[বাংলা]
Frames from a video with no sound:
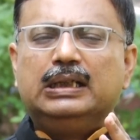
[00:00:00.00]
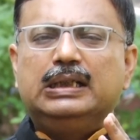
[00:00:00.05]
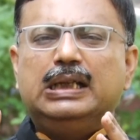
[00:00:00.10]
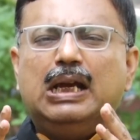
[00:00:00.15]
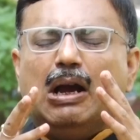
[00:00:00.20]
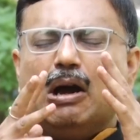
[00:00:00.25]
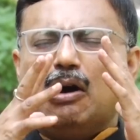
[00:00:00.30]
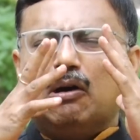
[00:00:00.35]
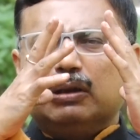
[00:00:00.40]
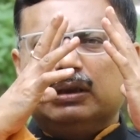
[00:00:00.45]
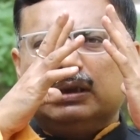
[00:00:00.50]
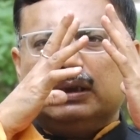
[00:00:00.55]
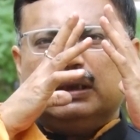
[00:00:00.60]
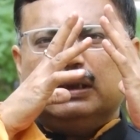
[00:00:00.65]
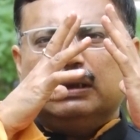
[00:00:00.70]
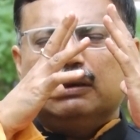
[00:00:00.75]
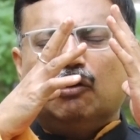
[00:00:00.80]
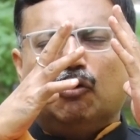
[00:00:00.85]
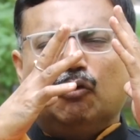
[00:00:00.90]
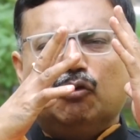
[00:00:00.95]
যে
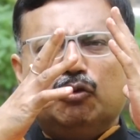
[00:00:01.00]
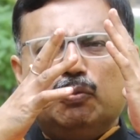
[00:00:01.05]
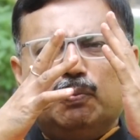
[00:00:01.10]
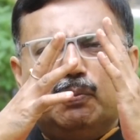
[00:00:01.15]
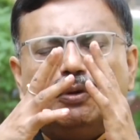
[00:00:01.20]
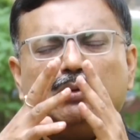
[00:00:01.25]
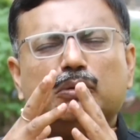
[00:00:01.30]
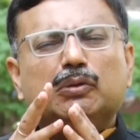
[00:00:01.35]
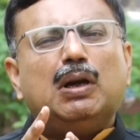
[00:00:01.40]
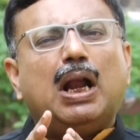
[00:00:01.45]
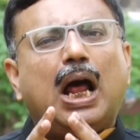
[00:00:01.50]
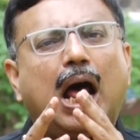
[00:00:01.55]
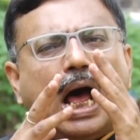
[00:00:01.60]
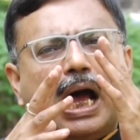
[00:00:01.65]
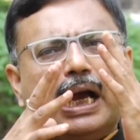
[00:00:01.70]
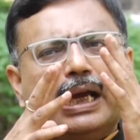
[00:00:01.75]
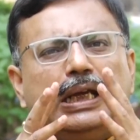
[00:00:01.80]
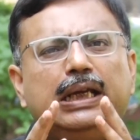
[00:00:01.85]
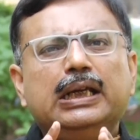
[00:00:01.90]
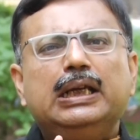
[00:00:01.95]
অনুব্রতর
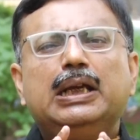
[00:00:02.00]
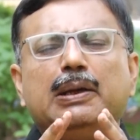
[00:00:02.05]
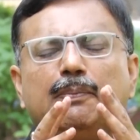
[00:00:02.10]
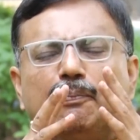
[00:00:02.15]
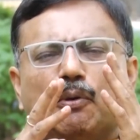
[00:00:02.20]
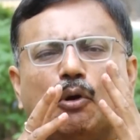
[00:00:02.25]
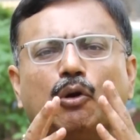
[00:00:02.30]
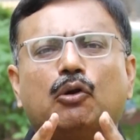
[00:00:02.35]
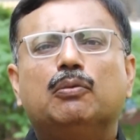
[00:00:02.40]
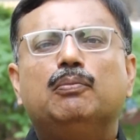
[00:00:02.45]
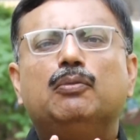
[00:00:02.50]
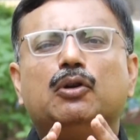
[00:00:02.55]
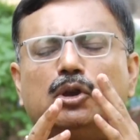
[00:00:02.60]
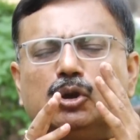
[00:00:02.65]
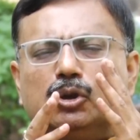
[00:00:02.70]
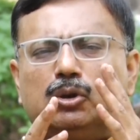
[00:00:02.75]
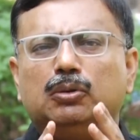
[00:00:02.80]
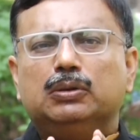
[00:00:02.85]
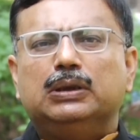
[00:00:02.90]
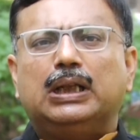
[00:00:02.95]
আইনি
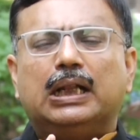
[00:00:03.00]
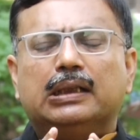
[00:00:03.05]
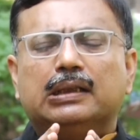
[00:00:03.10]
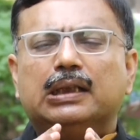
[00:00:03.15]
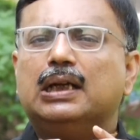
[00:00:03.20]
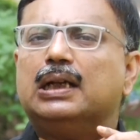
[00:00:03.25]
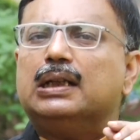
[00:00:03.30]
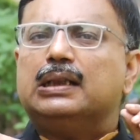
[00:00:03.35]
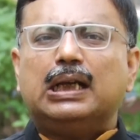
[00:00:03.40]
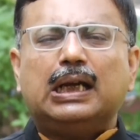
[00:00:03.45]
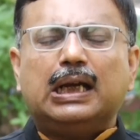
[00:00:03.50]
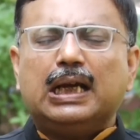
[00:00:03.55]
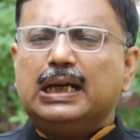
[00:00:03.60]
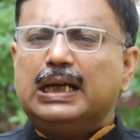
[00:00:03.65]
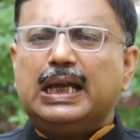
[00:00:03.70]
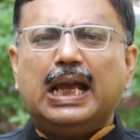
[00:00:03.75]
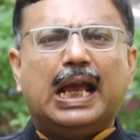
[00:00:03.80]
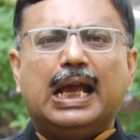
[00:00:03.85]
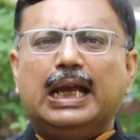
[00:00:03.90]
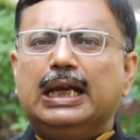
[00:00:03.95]
পরামর্শদাতারা তাকে
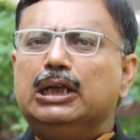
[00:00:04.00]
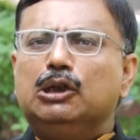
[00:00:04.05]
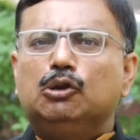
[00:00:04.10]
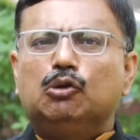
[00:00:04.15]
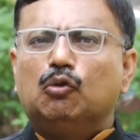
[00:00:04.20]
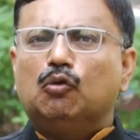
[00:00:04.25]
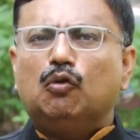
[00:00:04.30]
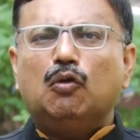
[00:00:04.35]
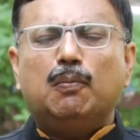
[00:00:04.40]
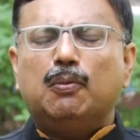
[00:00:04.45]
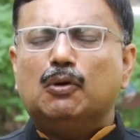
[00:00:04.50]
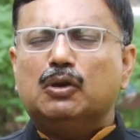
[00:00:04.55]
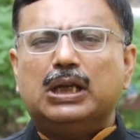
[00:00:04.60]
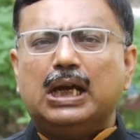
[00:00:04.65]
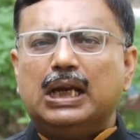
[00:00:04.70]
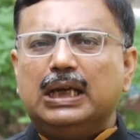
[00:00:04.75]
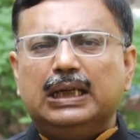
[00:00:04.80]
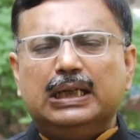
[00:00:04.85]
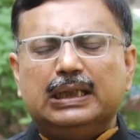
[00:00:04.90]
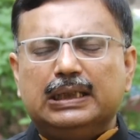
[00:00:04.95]
কি এইটুকু
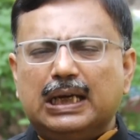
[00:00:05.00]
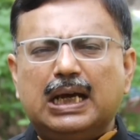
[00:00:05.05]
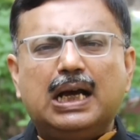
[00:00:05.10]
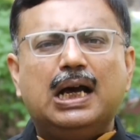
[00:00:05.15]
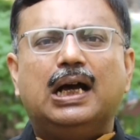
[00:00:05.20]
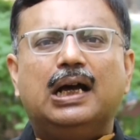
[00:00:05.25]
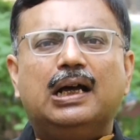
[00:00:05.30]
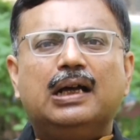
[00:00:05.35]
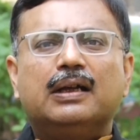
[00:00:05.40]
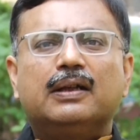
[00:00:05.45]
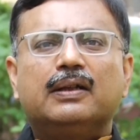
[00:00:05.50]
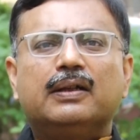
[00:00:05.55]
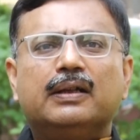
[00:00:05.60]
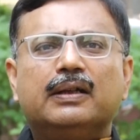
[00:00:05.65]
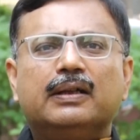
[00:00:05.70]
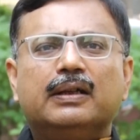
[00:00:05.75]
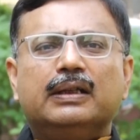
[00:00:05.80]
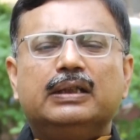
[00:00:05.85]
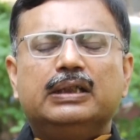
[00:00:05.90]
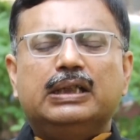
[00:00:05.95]
বোঝালেন না
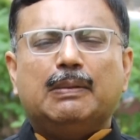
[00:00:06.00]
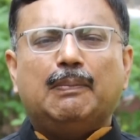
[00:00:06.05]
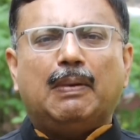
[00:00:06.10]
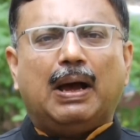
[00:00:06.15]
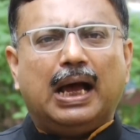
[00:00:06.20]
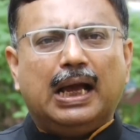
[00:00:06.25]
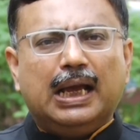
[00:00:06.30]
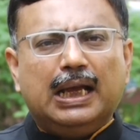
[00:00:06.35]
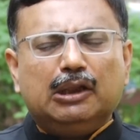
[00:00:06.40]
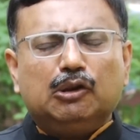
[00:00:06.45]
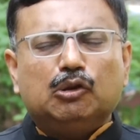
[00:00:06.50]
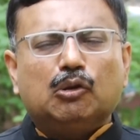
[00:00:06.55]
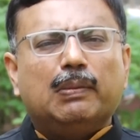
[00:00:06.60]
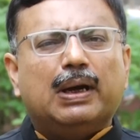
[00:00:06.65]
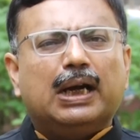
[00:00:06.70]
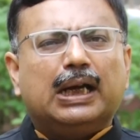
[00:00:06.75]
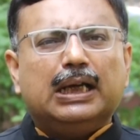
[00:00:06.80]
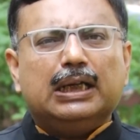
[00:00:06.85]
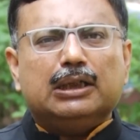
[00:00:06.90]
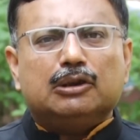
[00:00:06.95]
যে ভাই
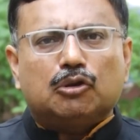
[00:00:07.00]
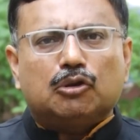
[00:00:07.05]
তোমাকে